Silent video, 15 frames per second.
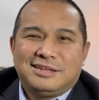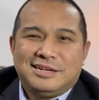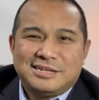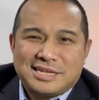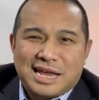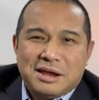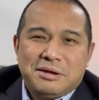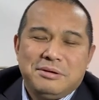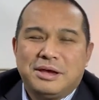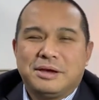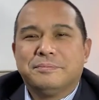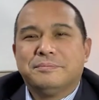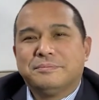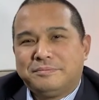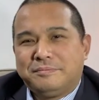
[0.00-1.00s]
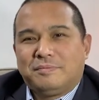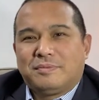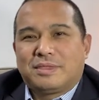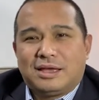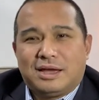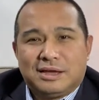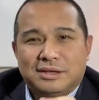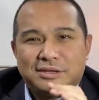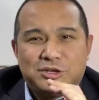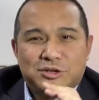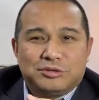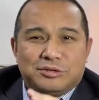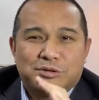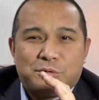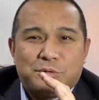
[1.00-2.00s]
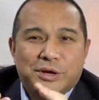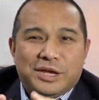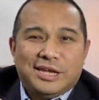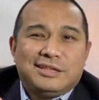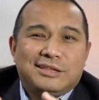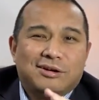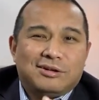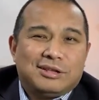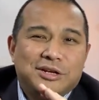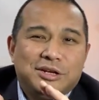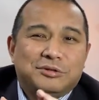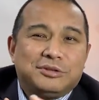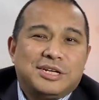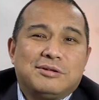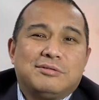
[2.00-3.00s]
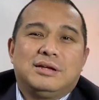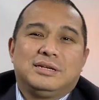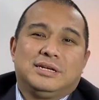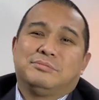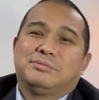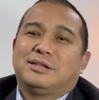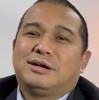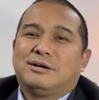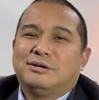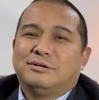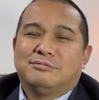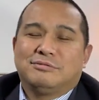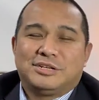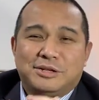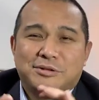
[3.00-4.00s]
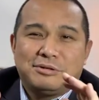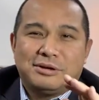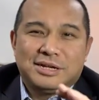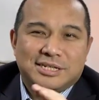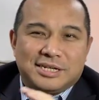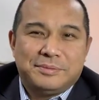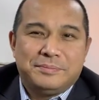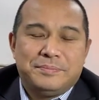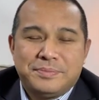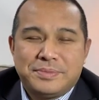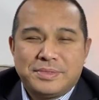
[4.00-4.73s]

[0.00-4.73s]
第三个月啊，又回到了六千块钱不到，五千多块钱